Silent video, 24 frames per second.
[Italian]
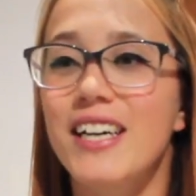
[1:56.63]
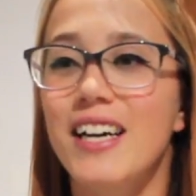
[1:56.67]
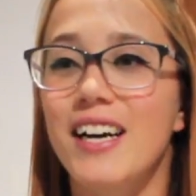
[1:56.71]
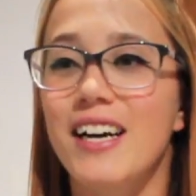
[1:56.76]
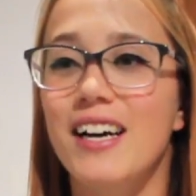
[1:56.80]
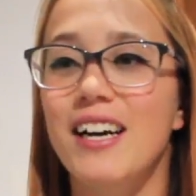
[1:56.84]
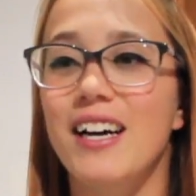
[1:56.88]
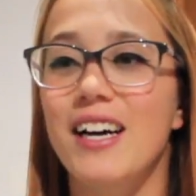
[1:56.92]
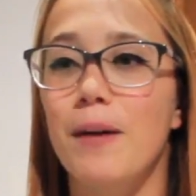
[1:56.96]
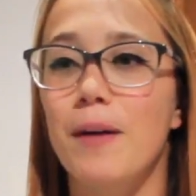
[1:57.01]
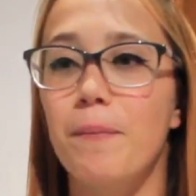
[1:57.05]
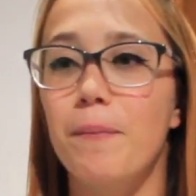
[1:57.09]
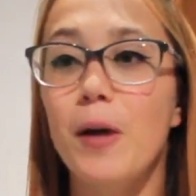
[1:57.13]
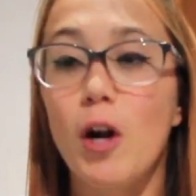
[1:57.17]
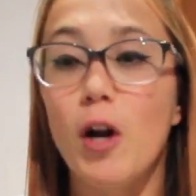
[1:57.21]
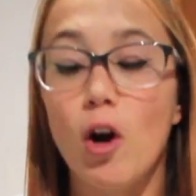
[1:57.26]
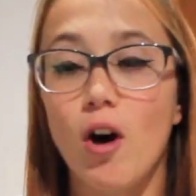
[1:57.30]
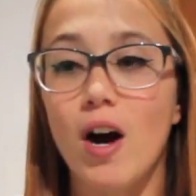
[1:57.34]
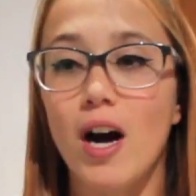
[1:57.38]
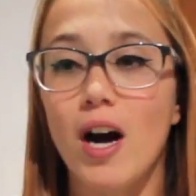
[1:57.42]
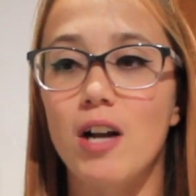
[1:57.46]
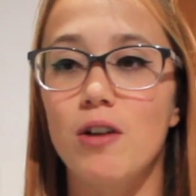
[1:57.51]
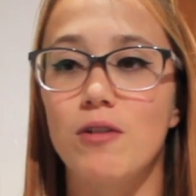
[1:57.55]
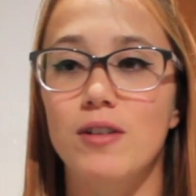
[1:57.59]
eh,
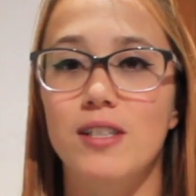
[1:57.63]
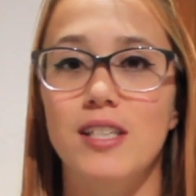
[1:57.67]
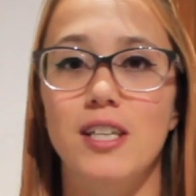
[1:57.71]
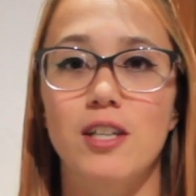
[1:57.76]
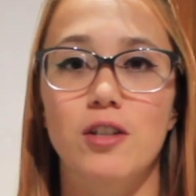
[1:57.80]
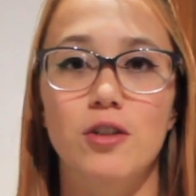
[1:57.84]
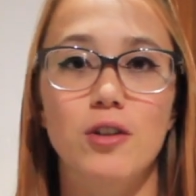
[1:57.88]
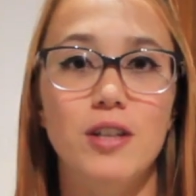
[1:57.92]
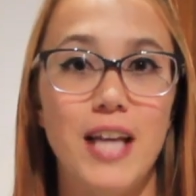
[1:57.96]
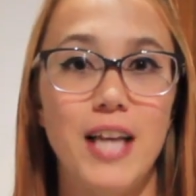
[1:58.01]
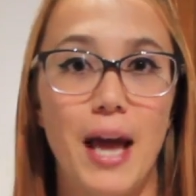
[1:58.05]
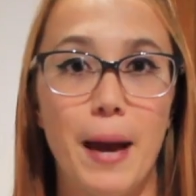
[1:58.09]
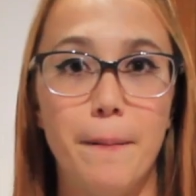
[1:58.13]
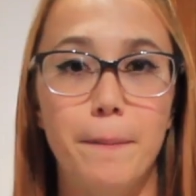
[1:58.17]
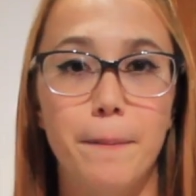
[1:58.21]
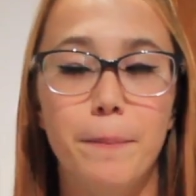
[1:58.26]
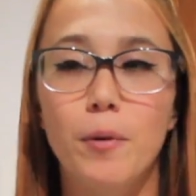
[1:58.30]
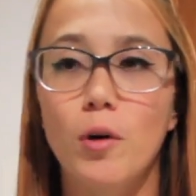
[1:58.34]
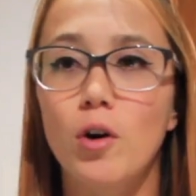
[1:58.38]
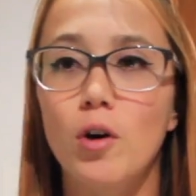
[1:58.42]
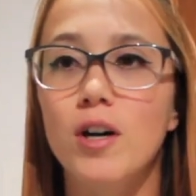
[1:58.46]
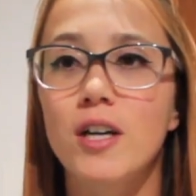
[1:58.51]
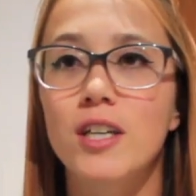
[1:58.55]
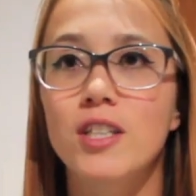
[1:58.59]
però allo stesso
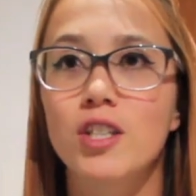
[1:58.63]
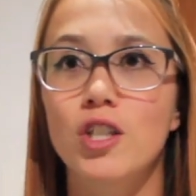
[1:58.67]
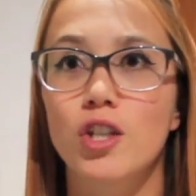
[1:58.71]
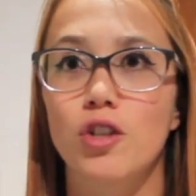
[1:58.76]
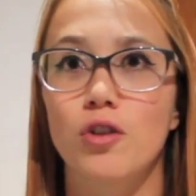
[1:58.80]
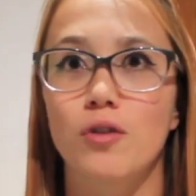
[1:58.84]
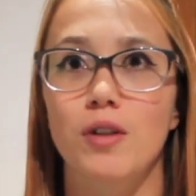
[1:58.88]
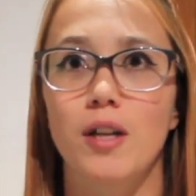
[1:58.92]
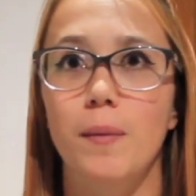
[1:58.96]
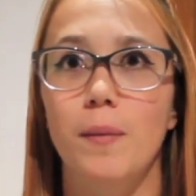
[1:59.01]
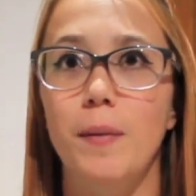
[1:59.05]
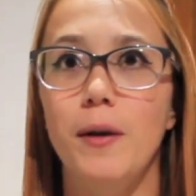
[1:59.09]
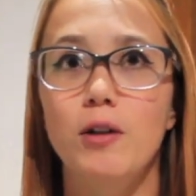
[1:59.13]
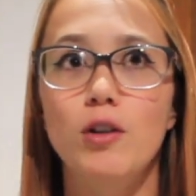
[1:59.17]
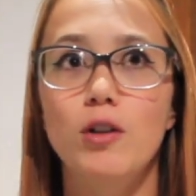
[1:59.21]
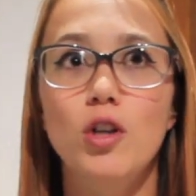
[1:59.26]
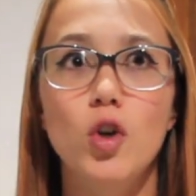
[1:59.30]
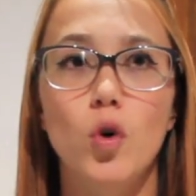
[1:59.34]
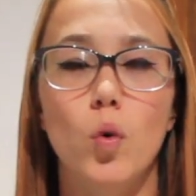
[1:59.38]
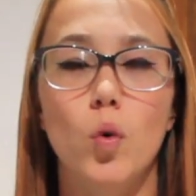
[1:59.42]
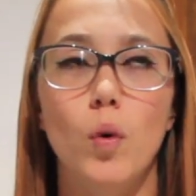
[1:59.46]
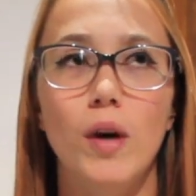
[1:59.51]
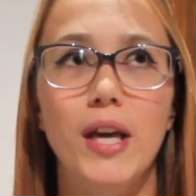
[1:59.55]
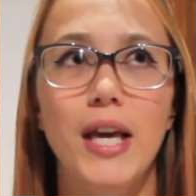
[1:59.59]
tempo ci sono dei periodi
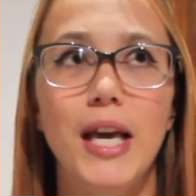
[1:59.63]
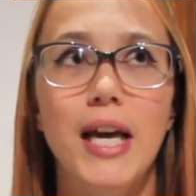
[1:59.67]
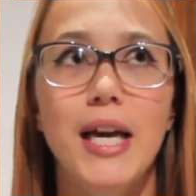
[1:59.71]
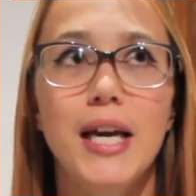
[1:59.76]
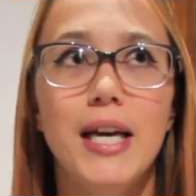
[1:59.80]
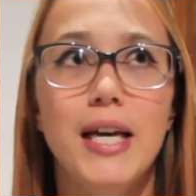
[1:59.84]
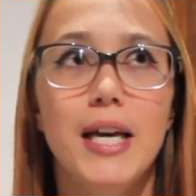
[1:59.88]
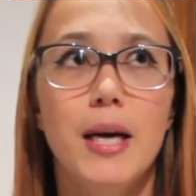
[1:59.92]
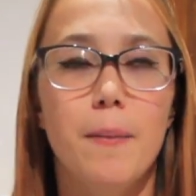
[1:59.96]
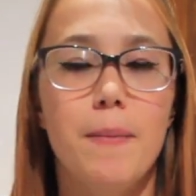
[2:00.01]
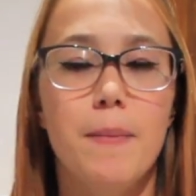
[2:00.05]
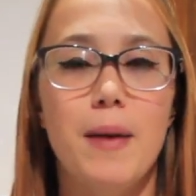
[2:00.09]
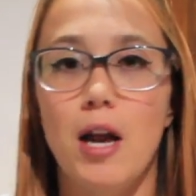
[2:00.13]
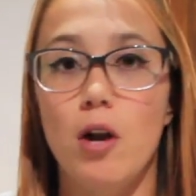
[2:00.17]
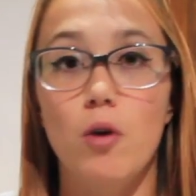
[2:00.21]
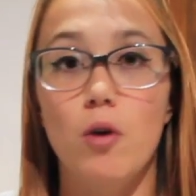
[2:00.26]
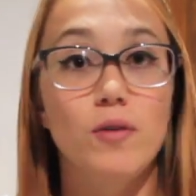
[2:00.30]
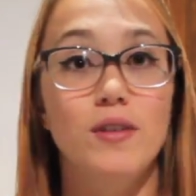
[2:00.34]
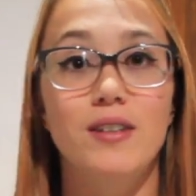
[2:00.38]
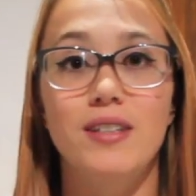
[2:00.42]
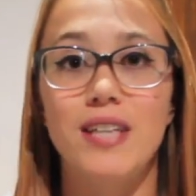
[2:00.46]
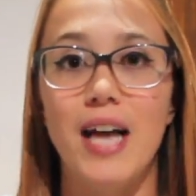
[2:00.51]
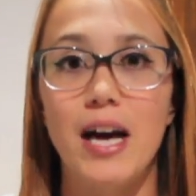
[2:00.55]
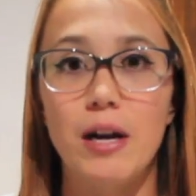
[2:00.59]
in cui mi
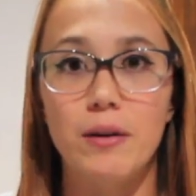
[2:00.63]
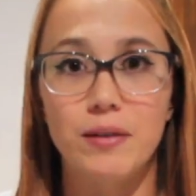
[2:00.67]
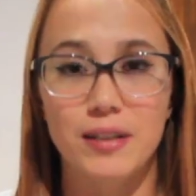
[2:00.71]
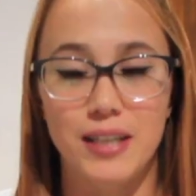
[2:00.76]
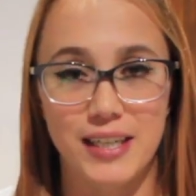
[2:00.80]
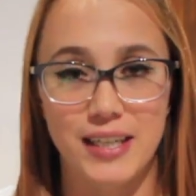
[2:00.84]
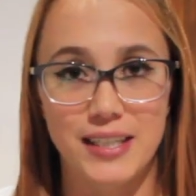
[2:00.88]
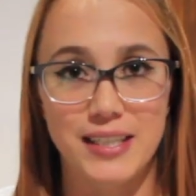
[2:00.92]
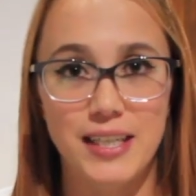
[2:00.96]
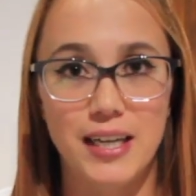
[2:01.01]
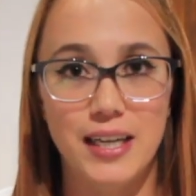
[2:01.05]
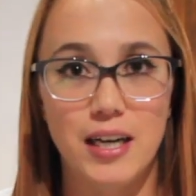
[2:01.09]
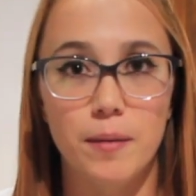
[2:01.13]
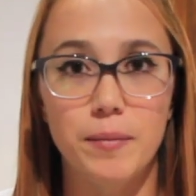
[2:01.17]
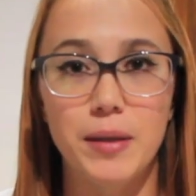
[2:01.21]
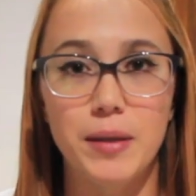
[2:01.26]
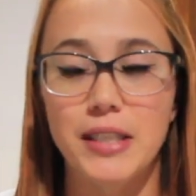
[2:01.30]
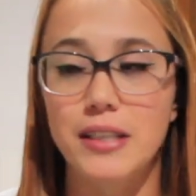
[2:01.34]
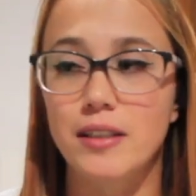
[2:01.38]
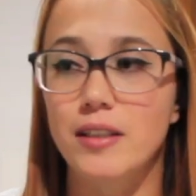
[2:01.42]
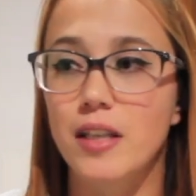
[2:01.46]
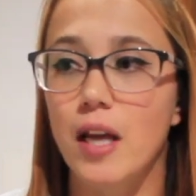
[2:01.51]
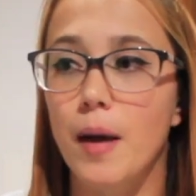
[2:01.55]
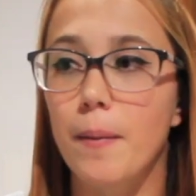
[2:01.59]
allontano
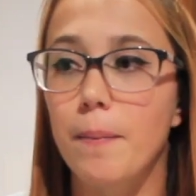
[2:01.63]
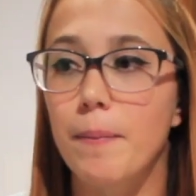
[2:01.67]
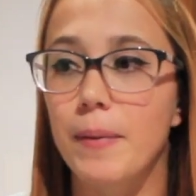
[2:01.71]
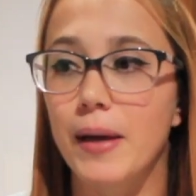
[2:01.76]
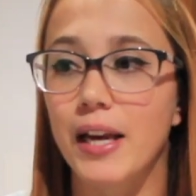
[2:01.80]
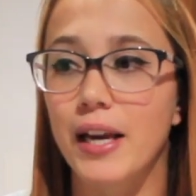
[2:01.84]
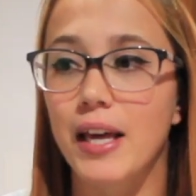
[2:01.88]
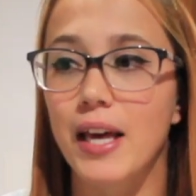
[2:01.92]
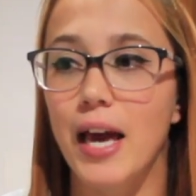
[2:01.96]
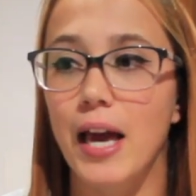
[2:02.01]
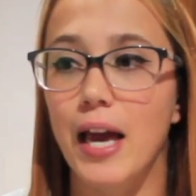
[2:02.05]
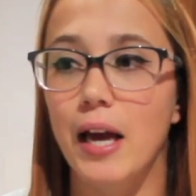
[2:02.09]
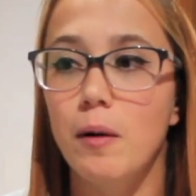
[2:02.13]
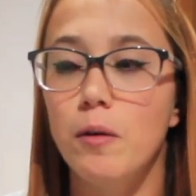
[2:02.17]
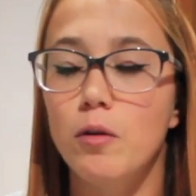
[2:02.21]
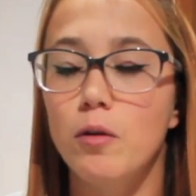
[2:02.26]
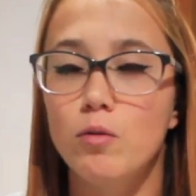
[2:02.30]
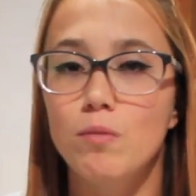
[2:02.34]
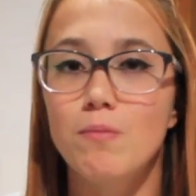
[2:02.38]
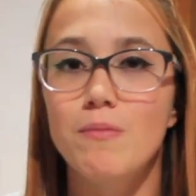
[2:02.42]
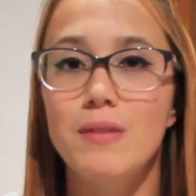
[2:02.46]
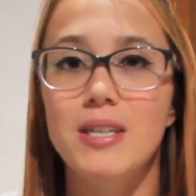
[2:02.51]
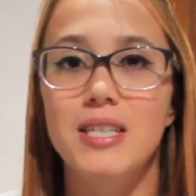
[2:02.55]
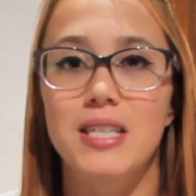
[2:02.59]
drasticamente
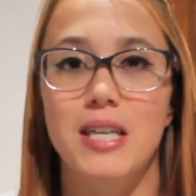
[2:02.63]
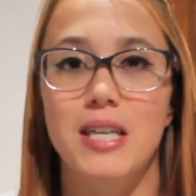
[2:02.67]
perché mi